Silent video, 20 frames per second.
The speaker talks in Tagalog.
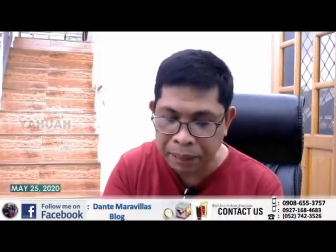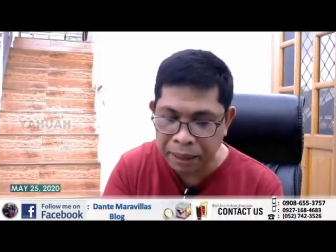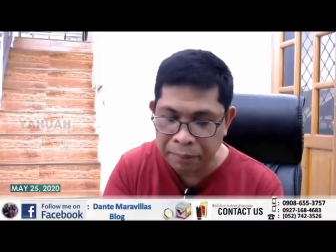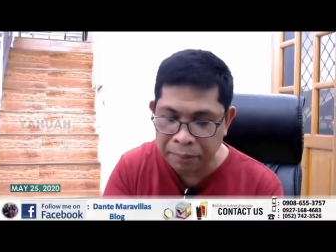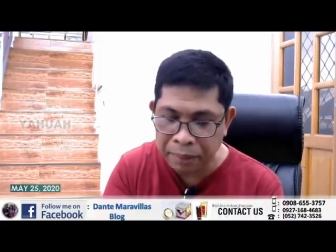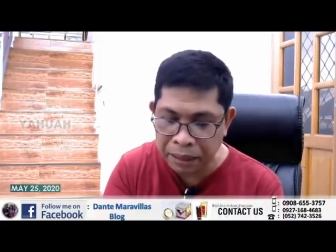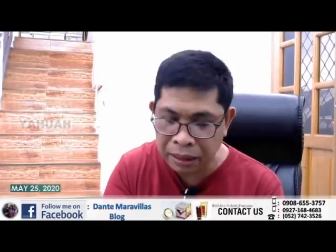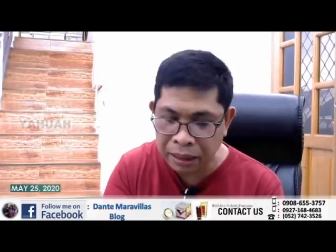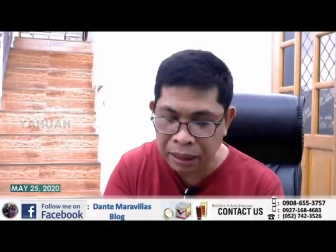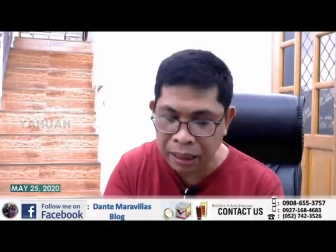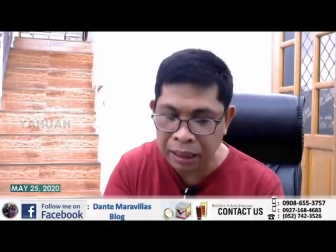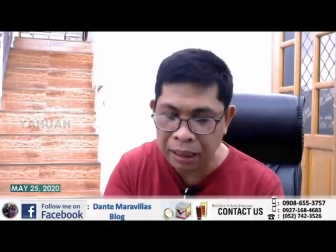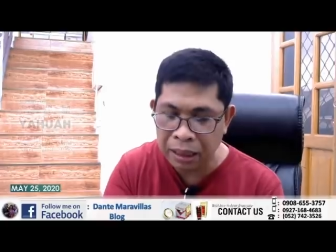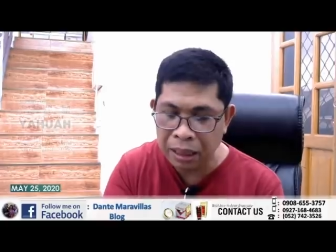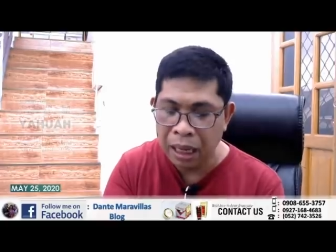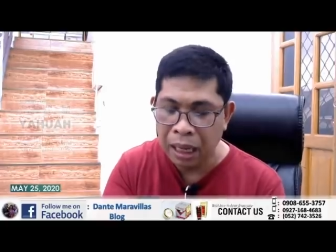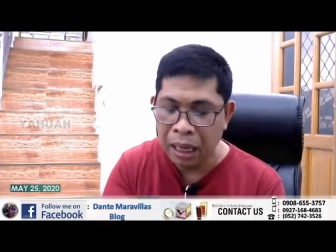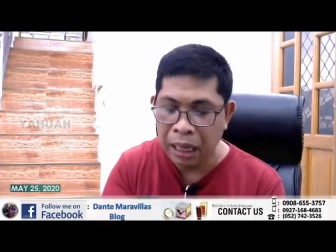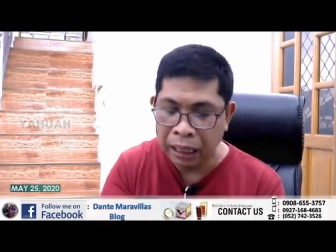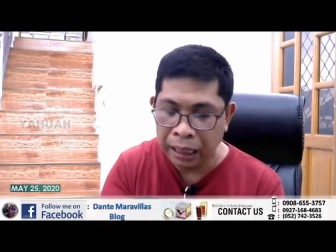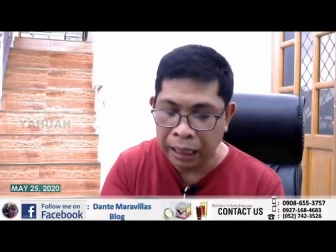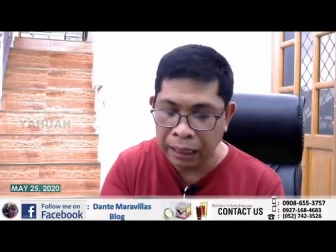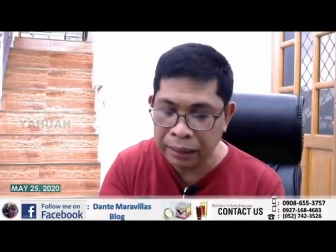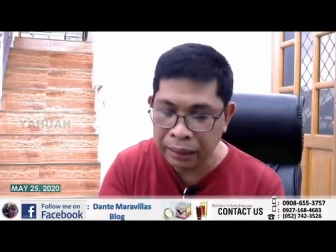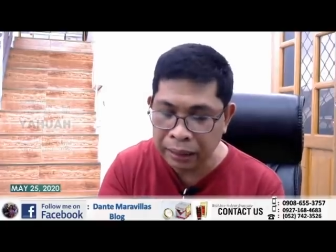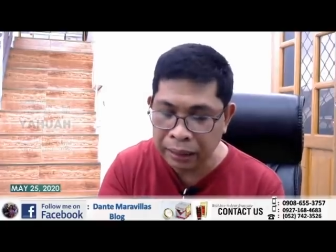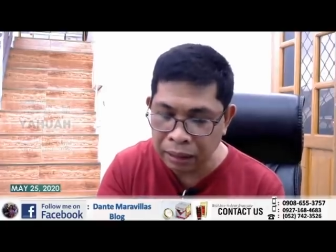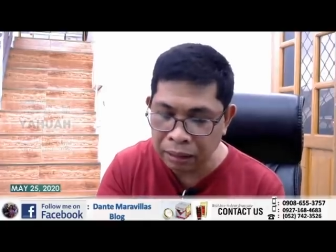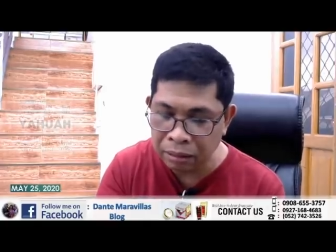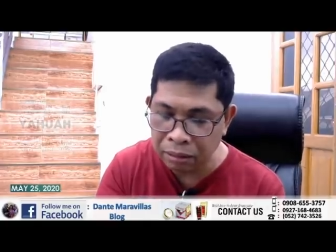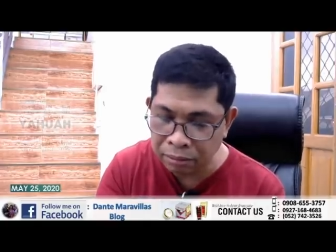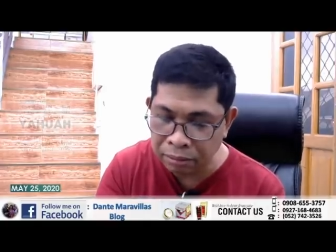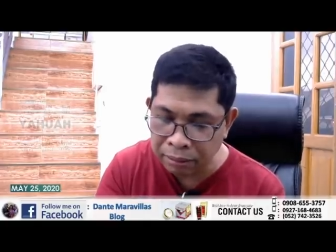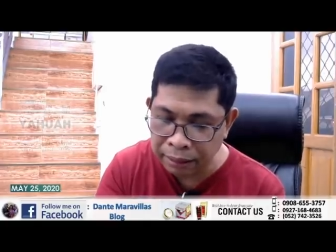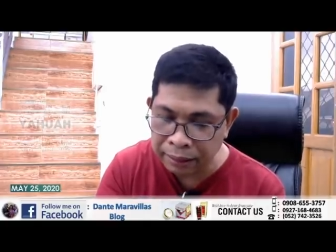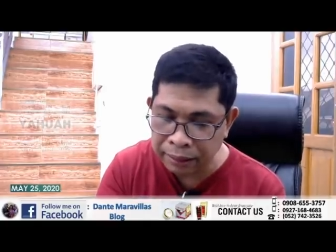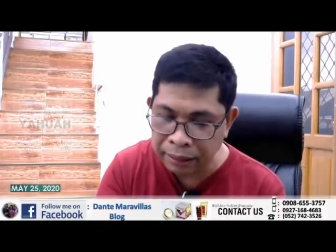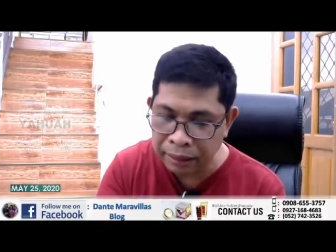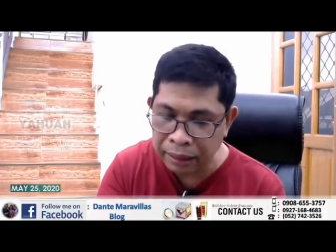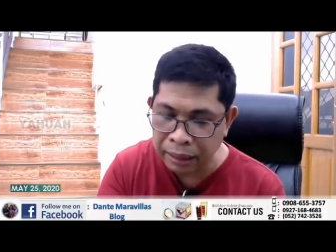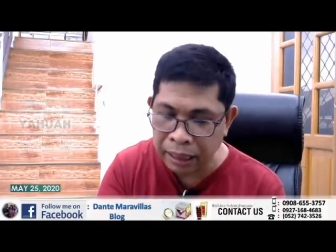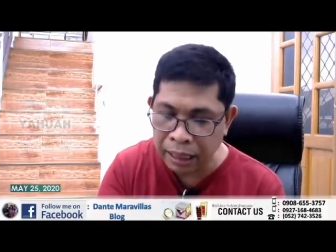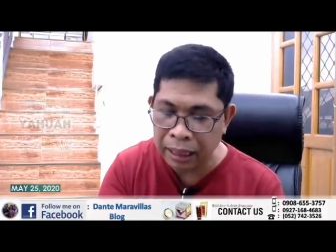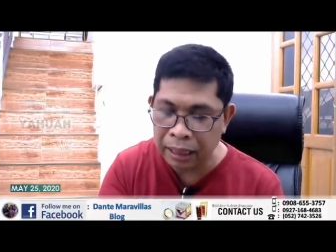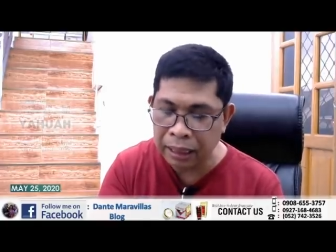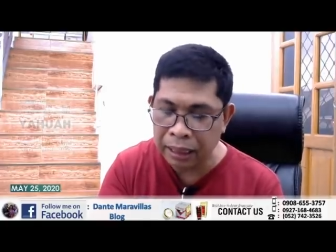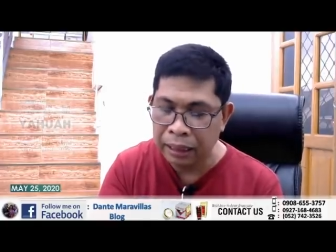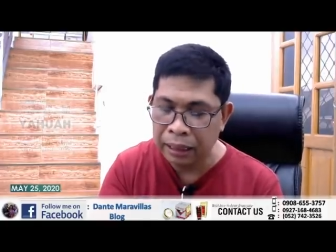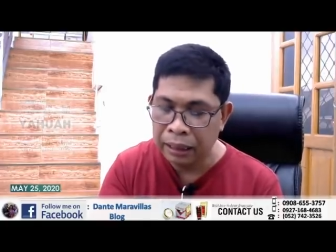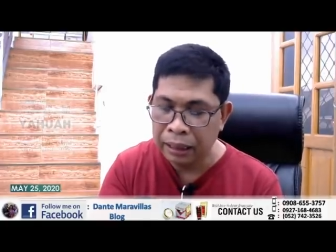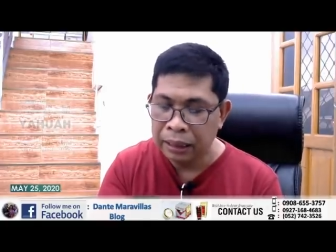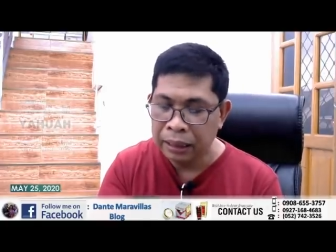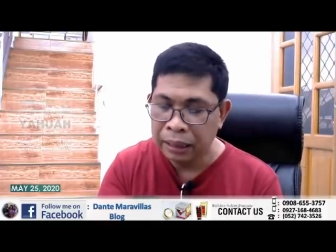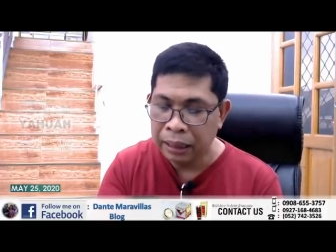palabasin anti-Duterte na